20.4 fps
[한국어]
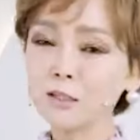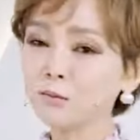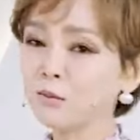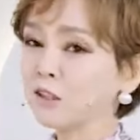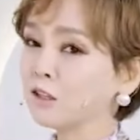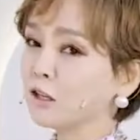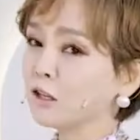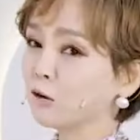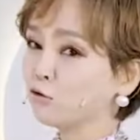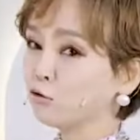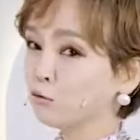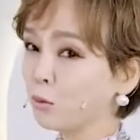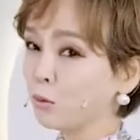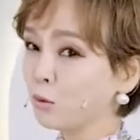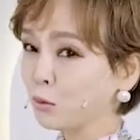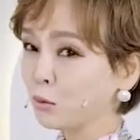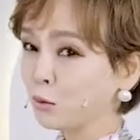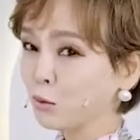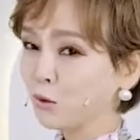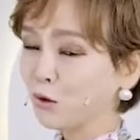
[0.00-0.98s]
있으면 등에
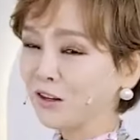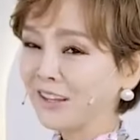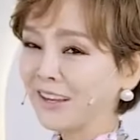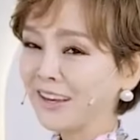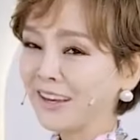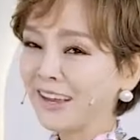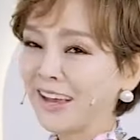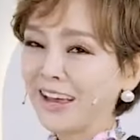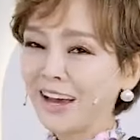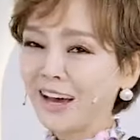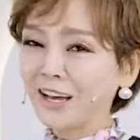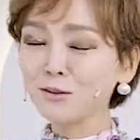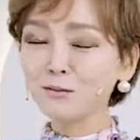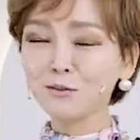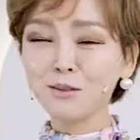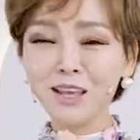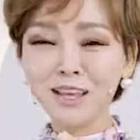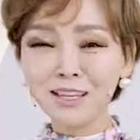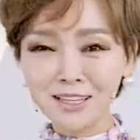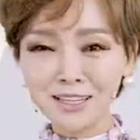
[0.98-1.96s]
굽어 보이거나
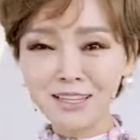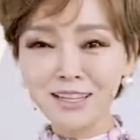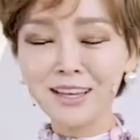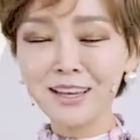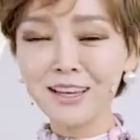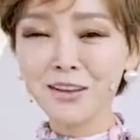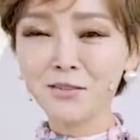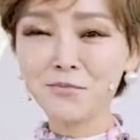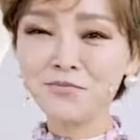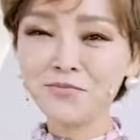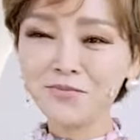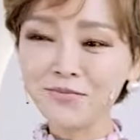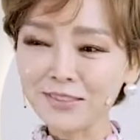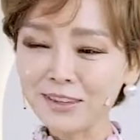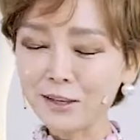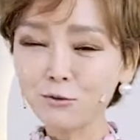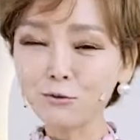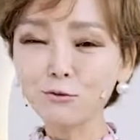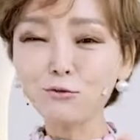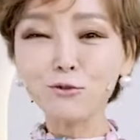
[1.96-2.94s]
아니면 내 등에
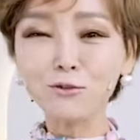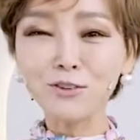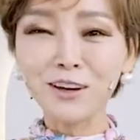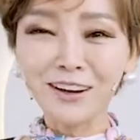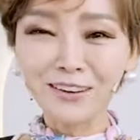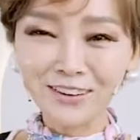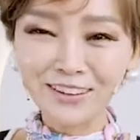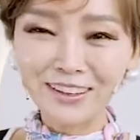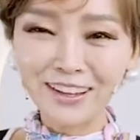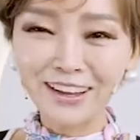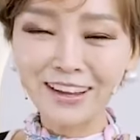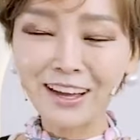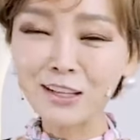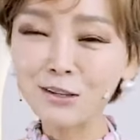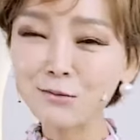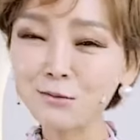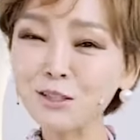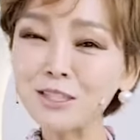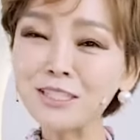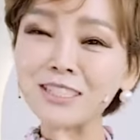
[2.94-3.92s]
뚱뚱하거나
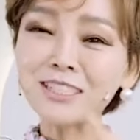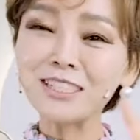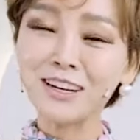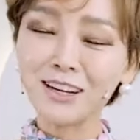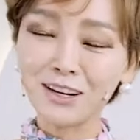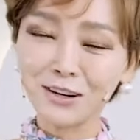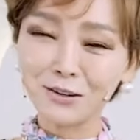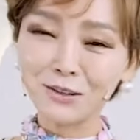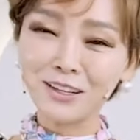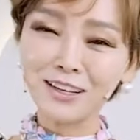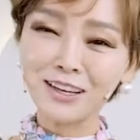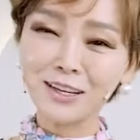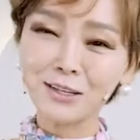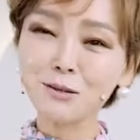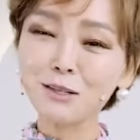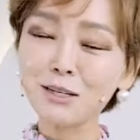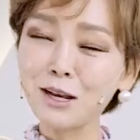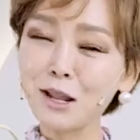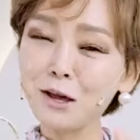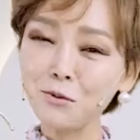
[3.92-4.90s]
아니면 튼실하거나
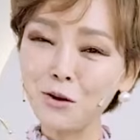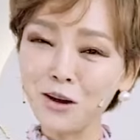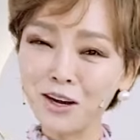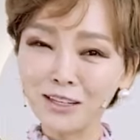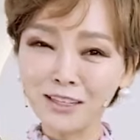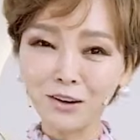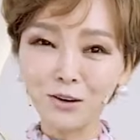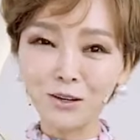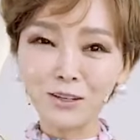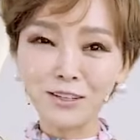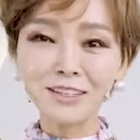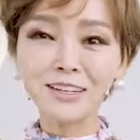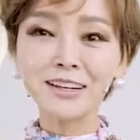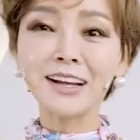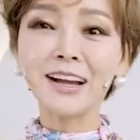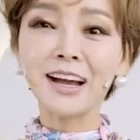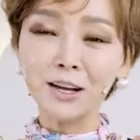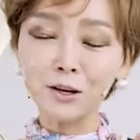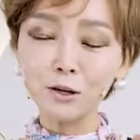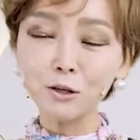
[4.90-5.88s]
아니면 글래머한
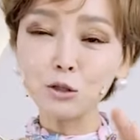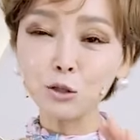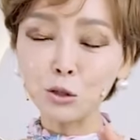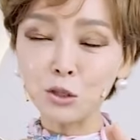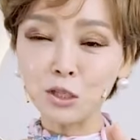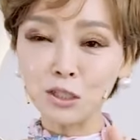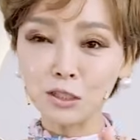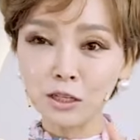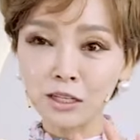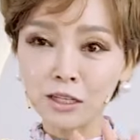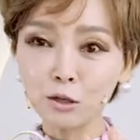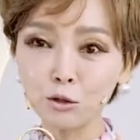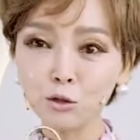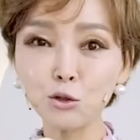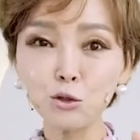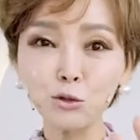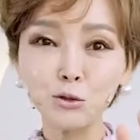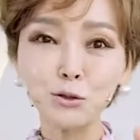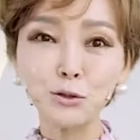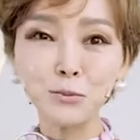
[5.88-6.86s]
거를 가려줄 수 있어요. 이런
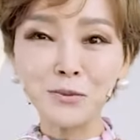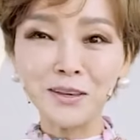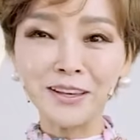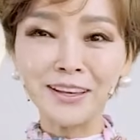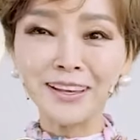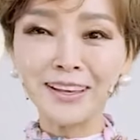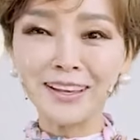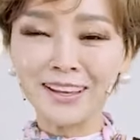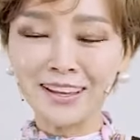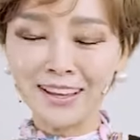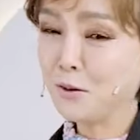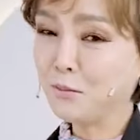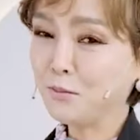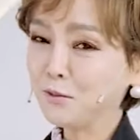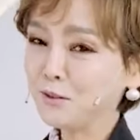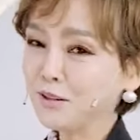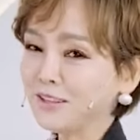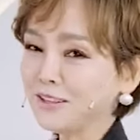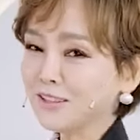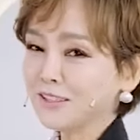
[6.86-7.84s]
주름이 되게
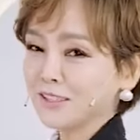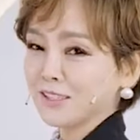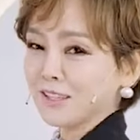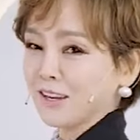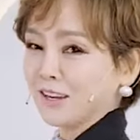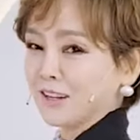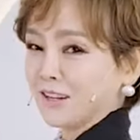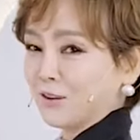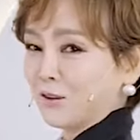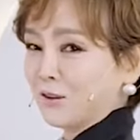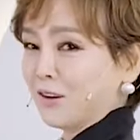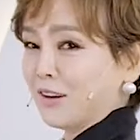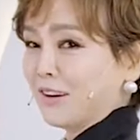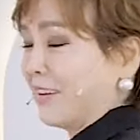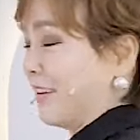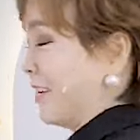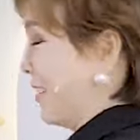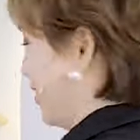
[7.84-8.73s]
브랜드 스타일인 거예요.